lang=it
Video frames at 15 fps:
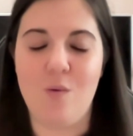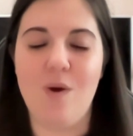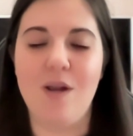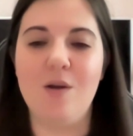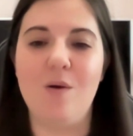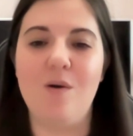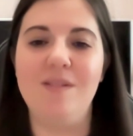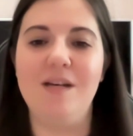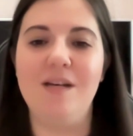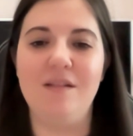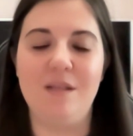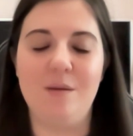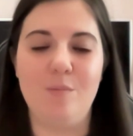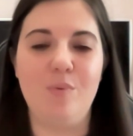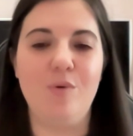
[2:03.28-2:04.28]
qualcosa
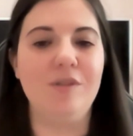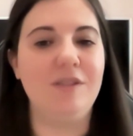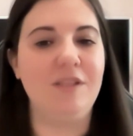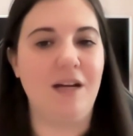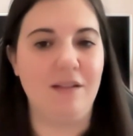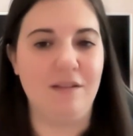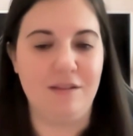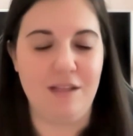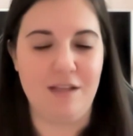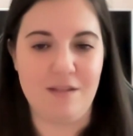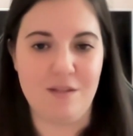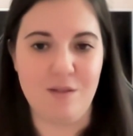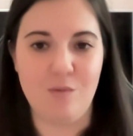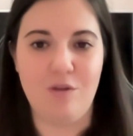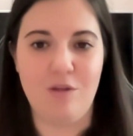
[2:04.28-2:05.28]
di importante
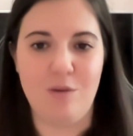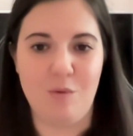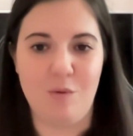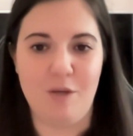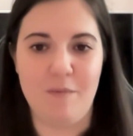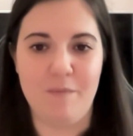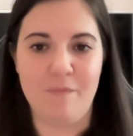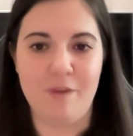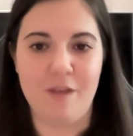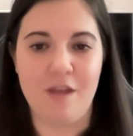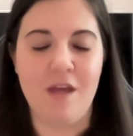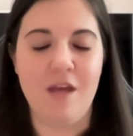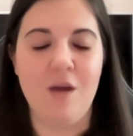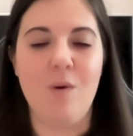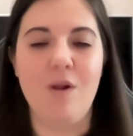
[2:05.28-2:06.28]
su di noi,
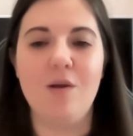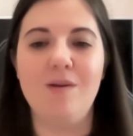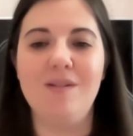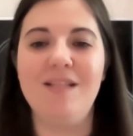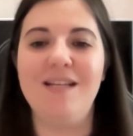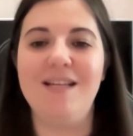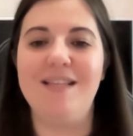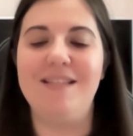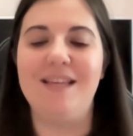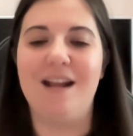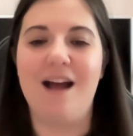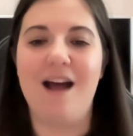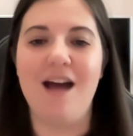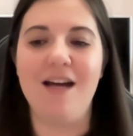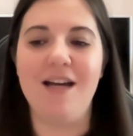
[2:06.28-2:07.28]
qualcosa che sarà
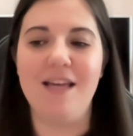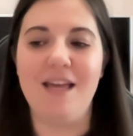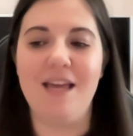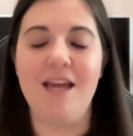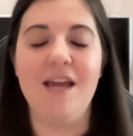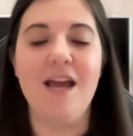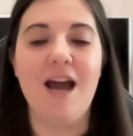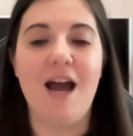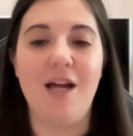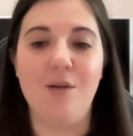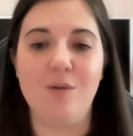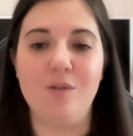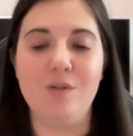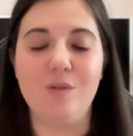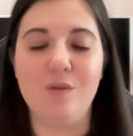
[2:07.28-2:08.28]
anche a
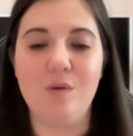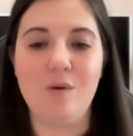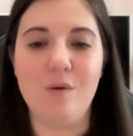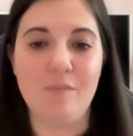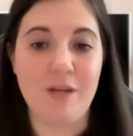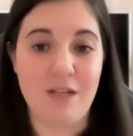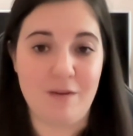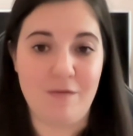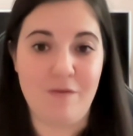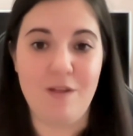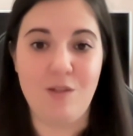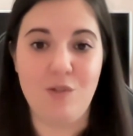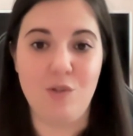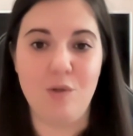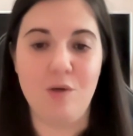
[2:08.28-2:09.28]
nostro
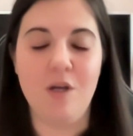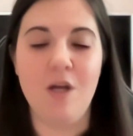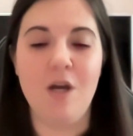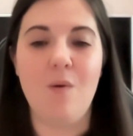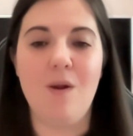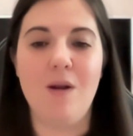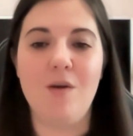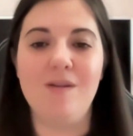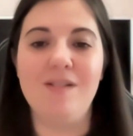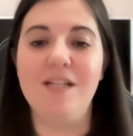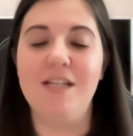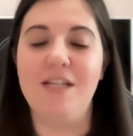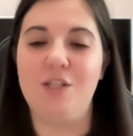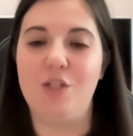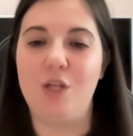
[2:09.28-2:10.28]
beneficio, qualcosa
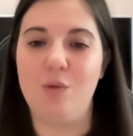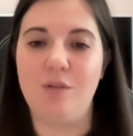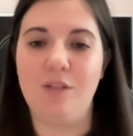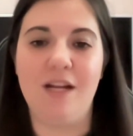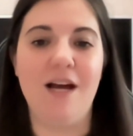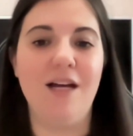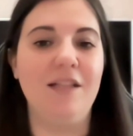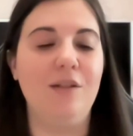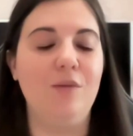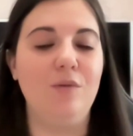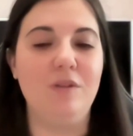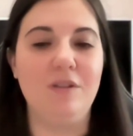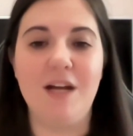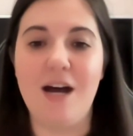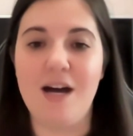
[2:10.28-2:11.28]
che ci aiuterà ad
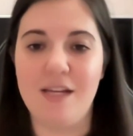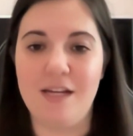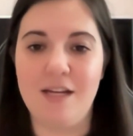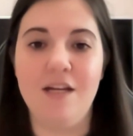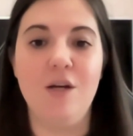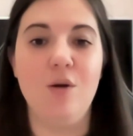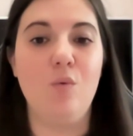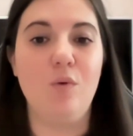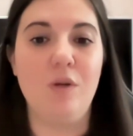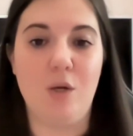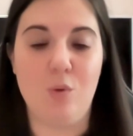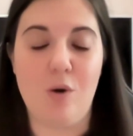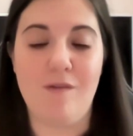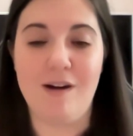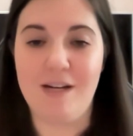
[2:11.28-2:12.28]
adottare una
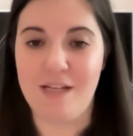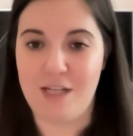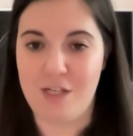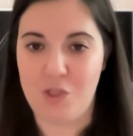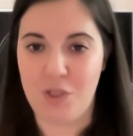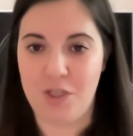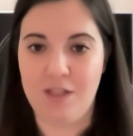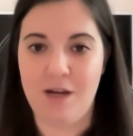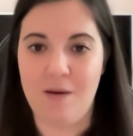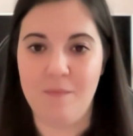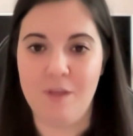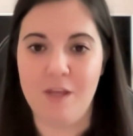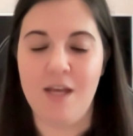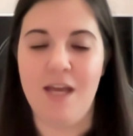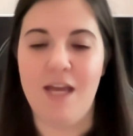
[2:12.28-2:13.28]
nuova crescita.
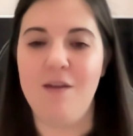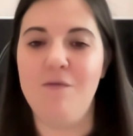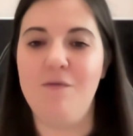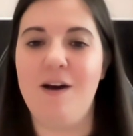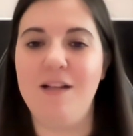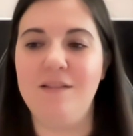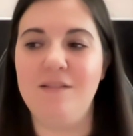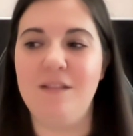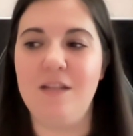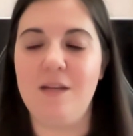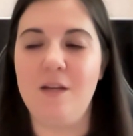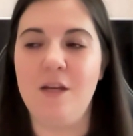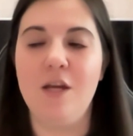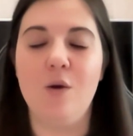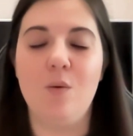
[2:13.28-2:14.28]
E
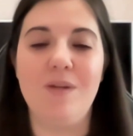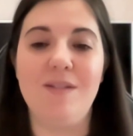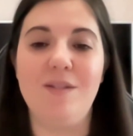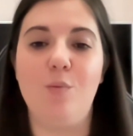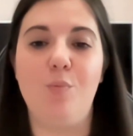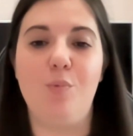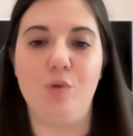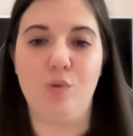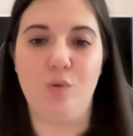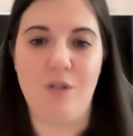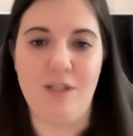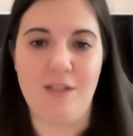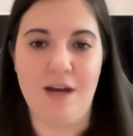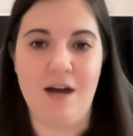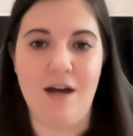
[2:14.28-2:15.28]
infatti queste
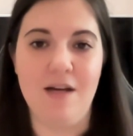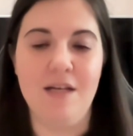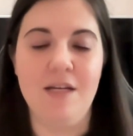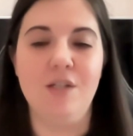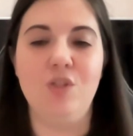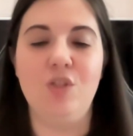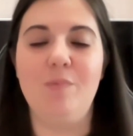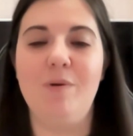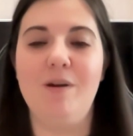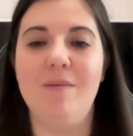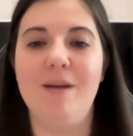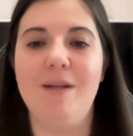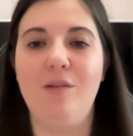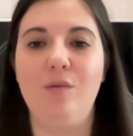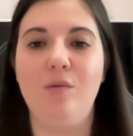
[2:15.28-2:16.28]
opportunità ci
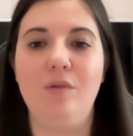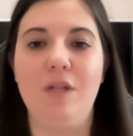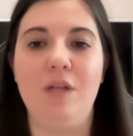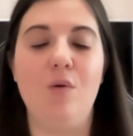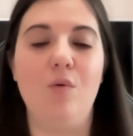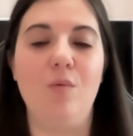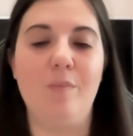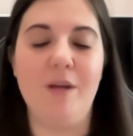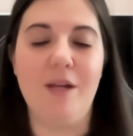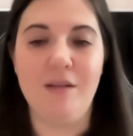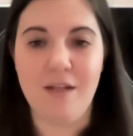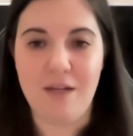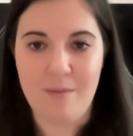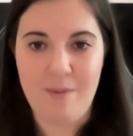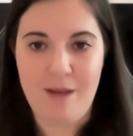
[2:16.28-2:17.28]
permettono di
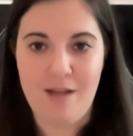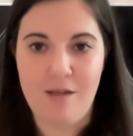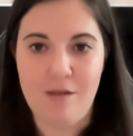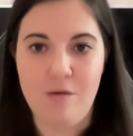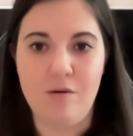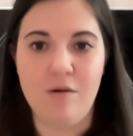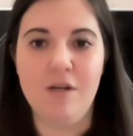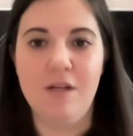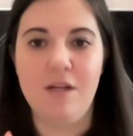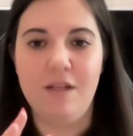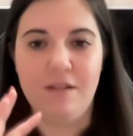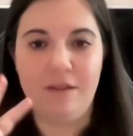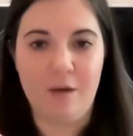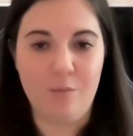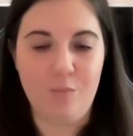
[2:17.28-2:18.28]
comprendere meglio
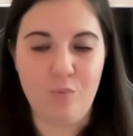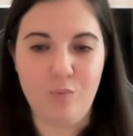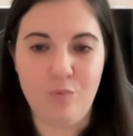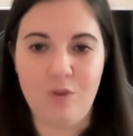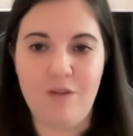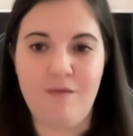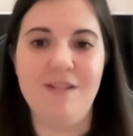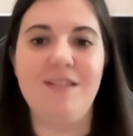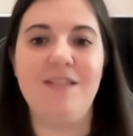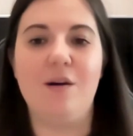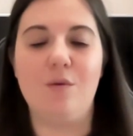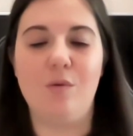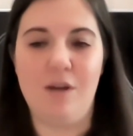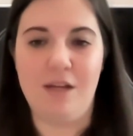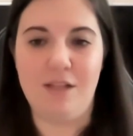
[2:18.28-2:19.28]
da un punto di vista
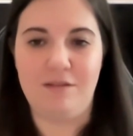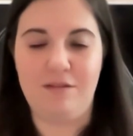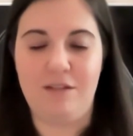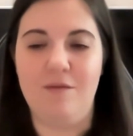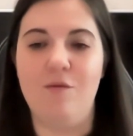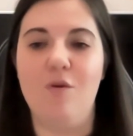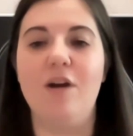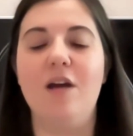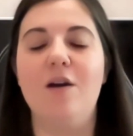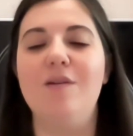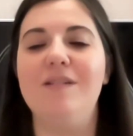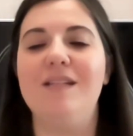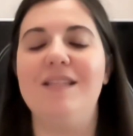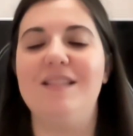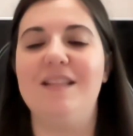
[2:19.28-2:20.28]
collettivo che
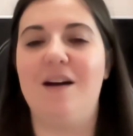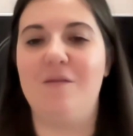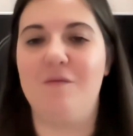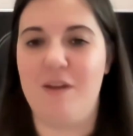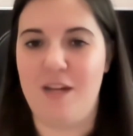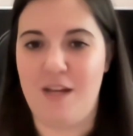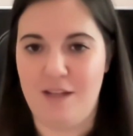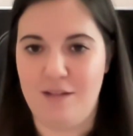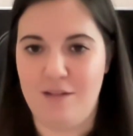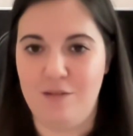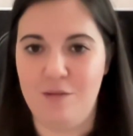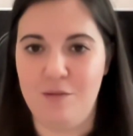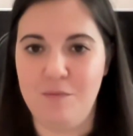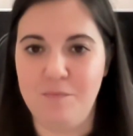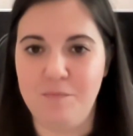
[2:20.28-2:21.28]
cosa sta
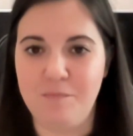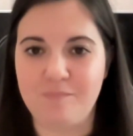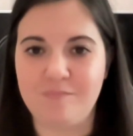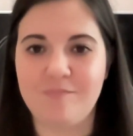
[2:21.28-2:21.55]
avvenendo